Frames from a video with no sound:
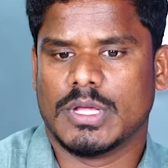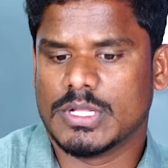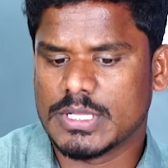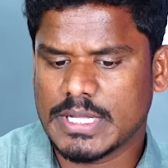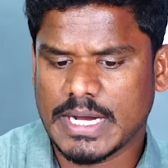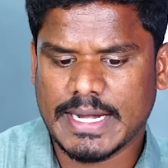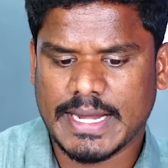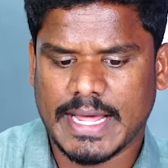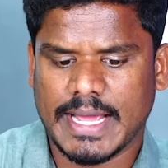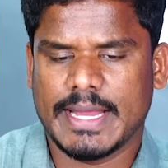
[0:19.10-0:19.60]

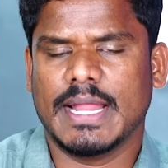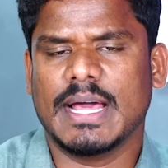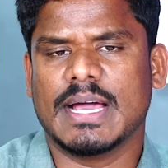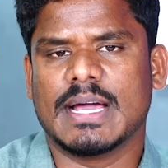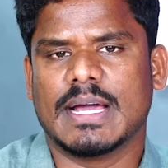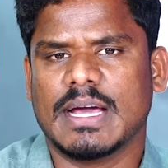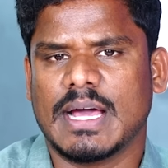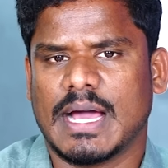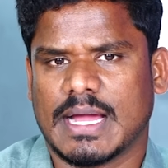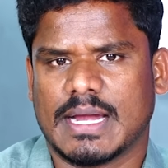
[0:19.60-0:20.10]
ఎందుకంటే ఆయన
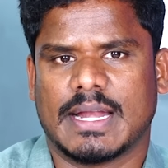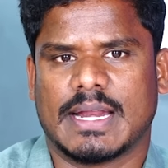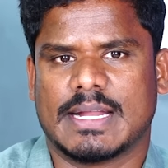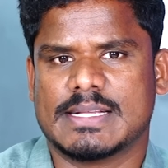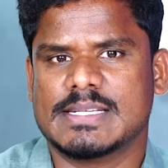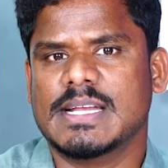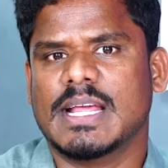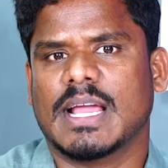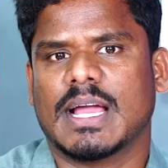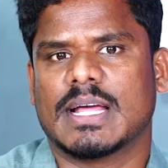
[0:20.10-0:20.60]
అక్కడ
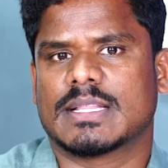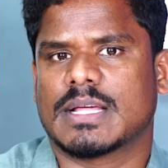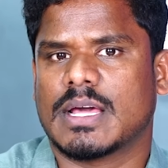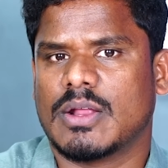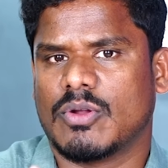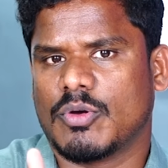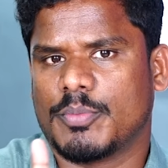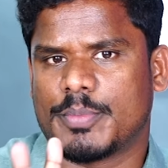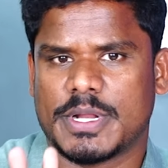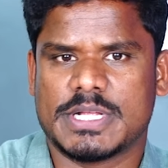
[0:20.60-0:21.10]
రజనీకాంత్
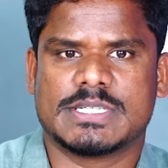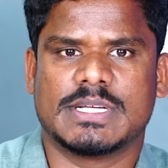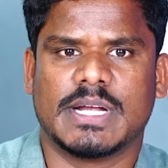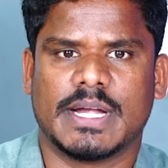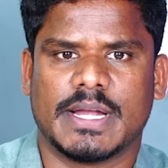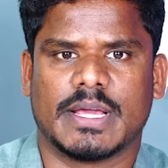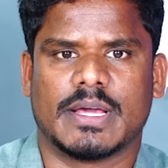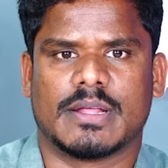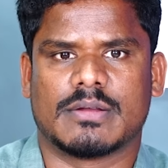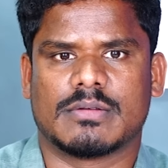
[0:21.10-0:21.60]
గారు ఒక
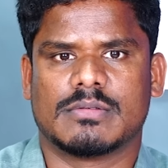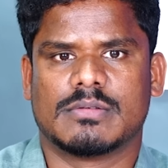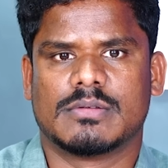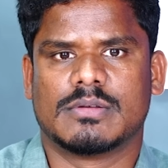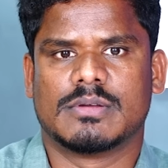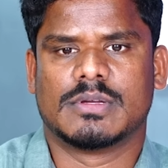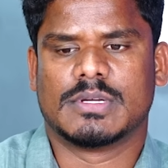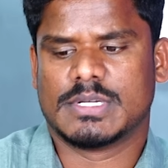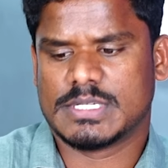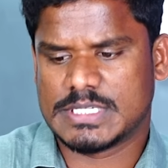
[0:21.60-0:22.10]
ప్రశ్న అడిగారు
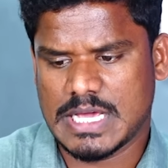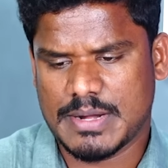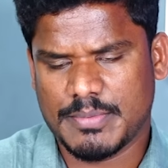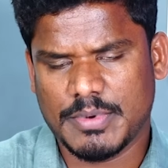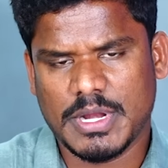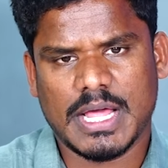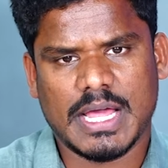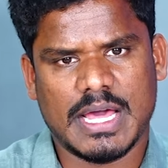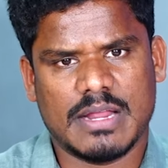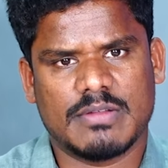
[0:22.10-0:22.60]

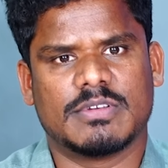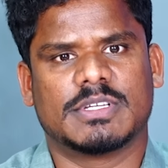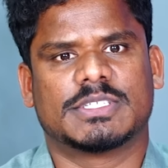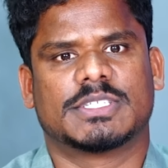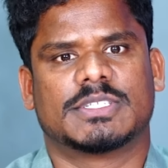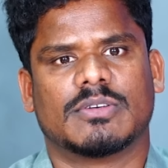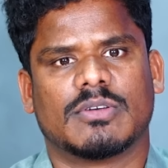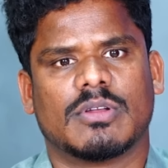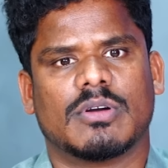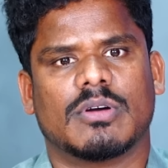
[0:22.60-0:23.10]
షర్మిల గారి
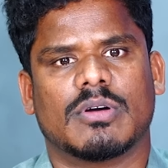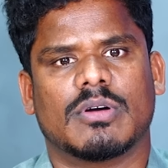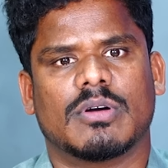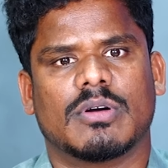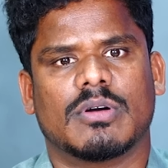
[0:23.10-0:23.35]
విషయంలో